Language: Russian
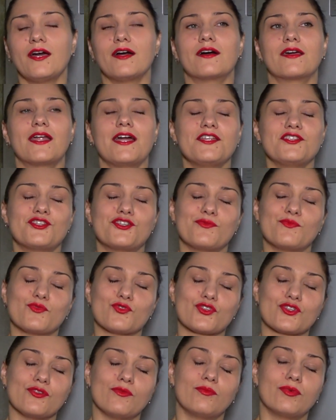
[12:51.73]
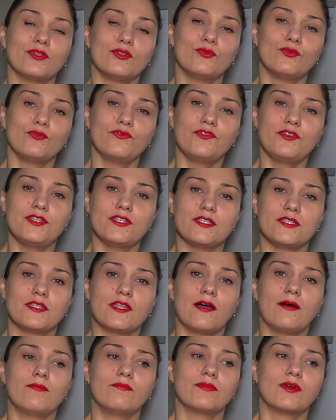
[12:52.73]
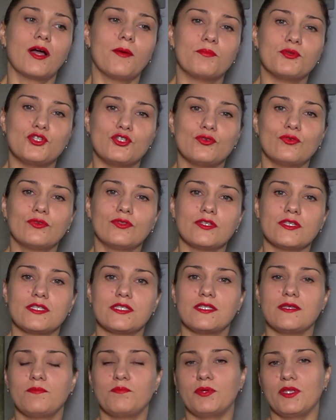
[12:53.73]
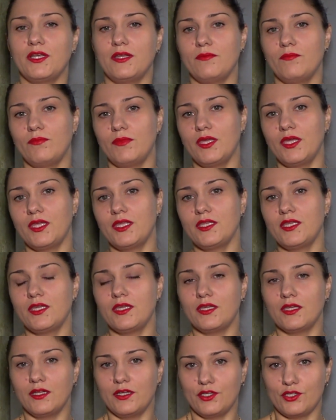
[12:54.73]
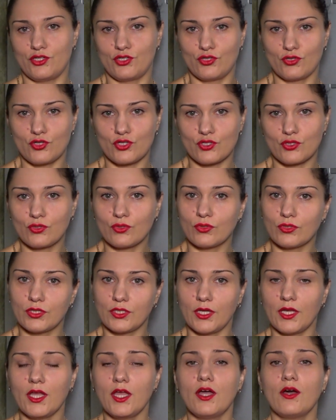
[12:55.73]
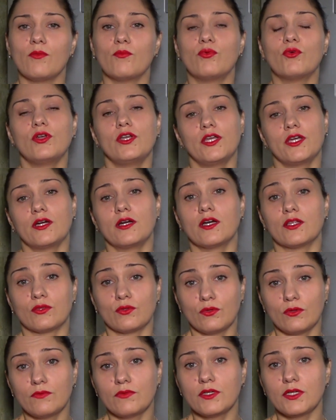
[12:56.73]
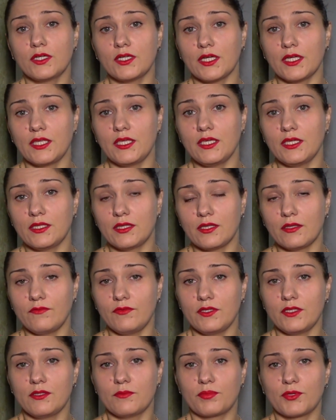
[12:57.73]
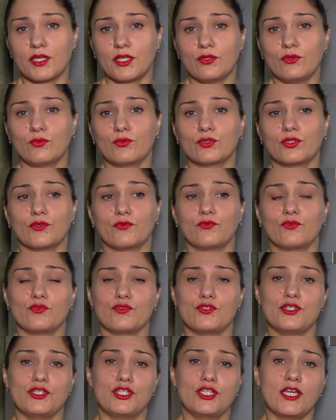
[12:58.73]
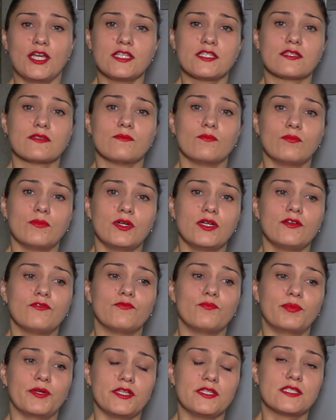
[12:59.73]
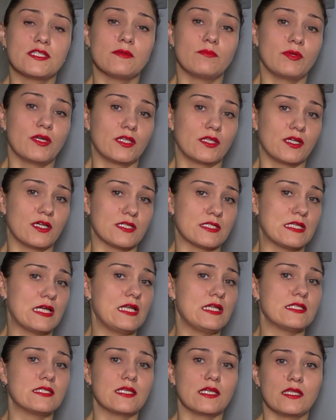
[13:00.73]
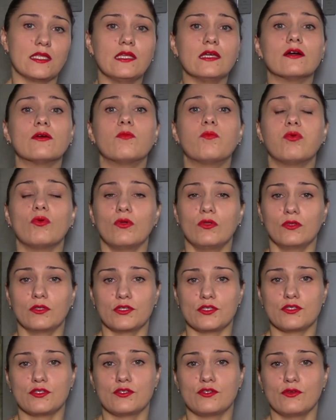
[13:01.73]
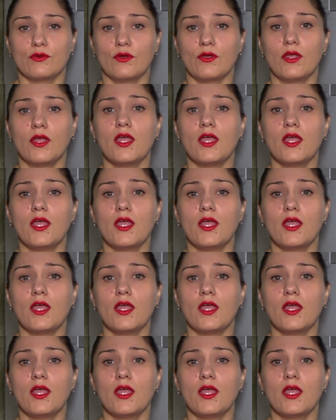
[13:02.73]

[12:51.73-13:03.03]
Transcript: Раньше можно было увидеть там копчености, пельмени или еще что-то, более готовые какие-то виды продуктов, то сейчас мы, в принципе, отказались от них полностью.